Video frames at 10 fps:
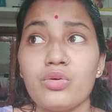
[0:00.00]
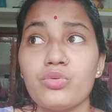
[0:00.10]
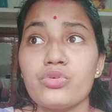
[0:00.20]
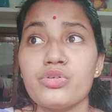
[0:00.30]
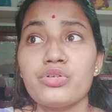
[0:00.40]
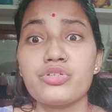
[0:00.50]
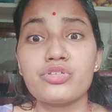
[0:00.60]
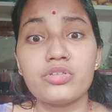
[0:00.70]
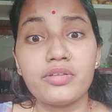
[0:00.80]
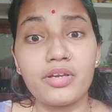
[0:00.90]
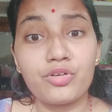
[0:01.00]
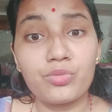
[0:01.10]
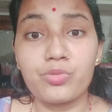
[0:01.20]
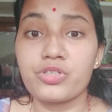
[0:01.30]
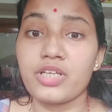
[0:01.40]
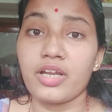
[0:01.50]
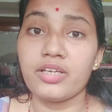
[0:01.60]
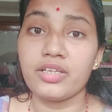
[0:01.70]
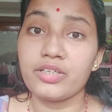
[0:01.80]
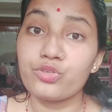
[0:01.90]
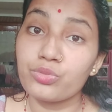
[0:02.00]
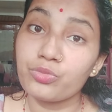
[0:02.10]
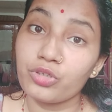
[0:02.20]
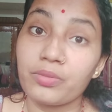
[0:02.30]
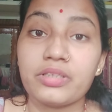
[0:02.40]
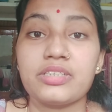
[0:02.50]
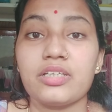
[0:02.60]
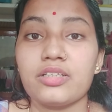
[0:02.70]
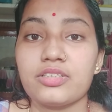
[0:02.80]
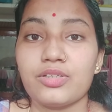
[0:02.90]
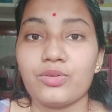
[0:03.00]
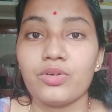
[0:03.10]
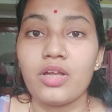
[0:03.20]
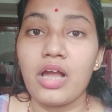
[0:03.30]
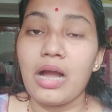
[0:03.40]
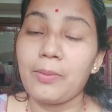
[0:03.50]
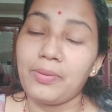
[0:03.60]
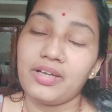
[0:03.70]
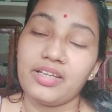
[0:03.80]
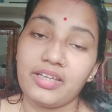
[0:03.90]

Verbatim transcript: উনিশশো তিরানব্বই সালে এই ডুম্বুরে বাদ ছেড়েছিল আবার